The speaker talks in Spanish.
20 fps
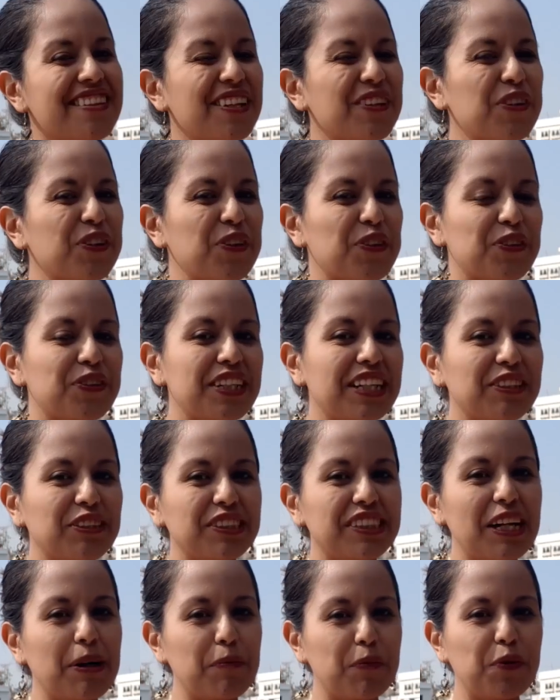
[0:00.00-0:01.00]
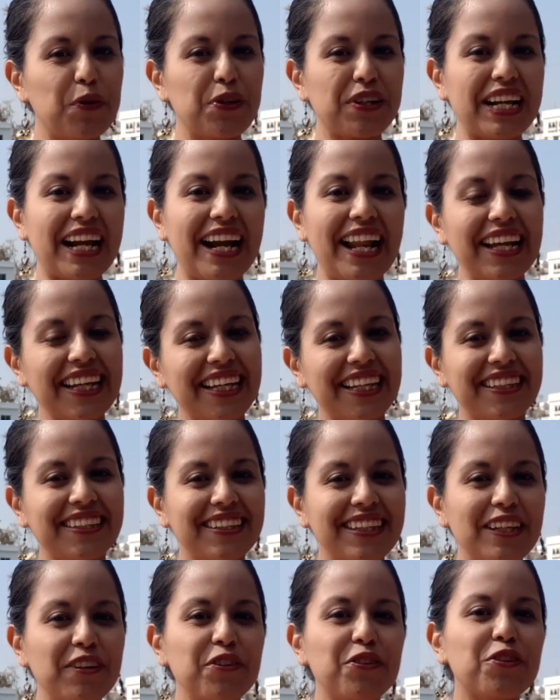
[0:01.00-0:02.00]
Sigo con otra cosa muy rara y que se
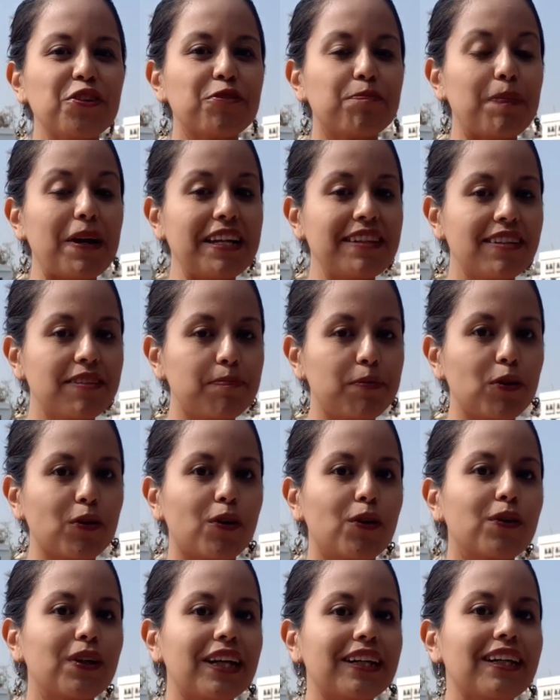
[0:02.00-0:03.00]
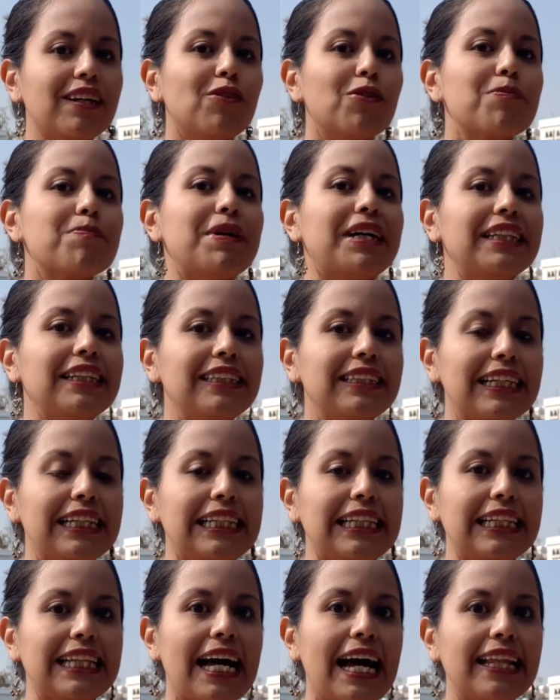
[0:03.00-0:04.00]
da en otros países, pero creo que aquí con más
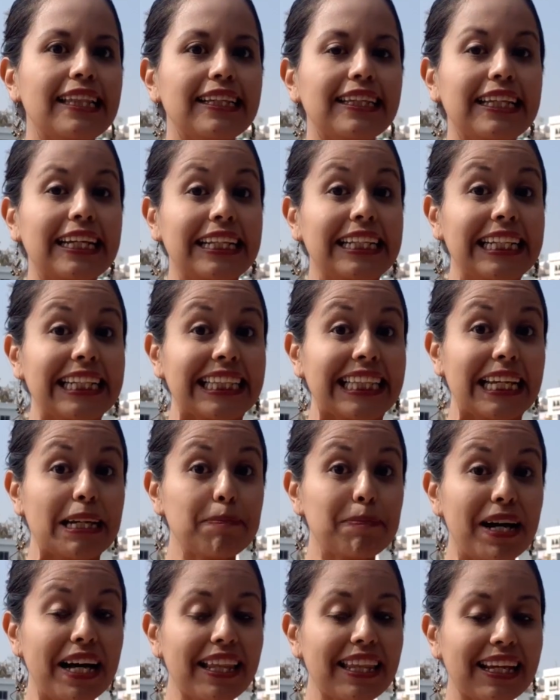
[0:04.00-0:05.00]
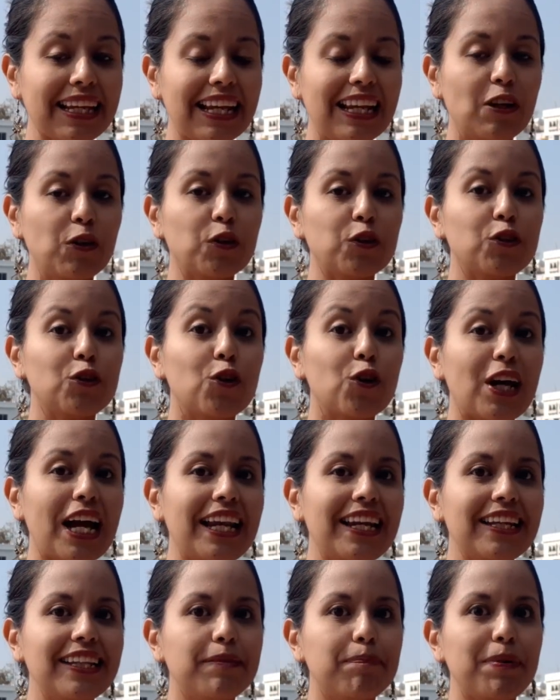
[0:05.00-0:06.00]
intensidad, y es el tema de que los
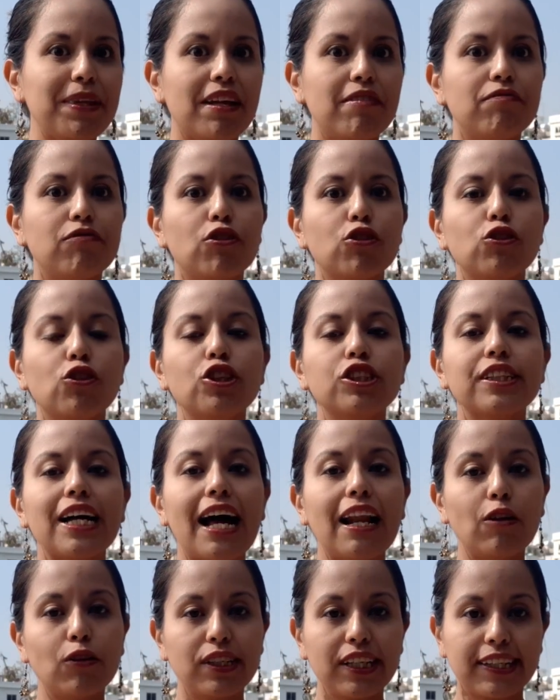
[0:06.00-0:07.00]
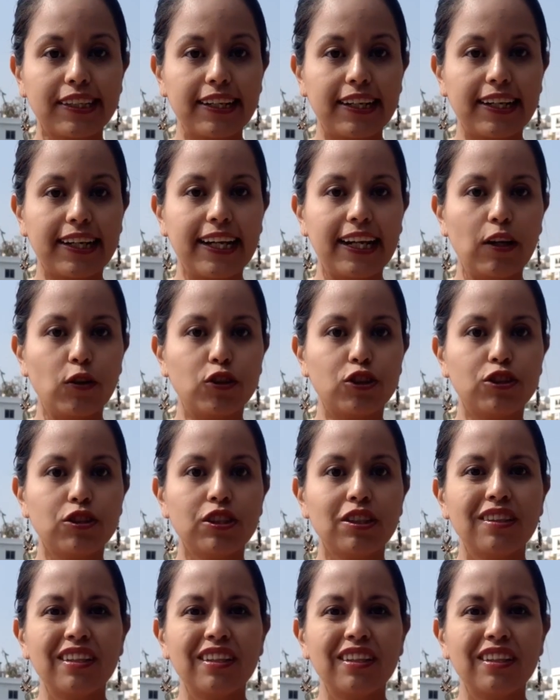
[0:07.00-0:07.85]
locales pidan fotos a los extranjeros.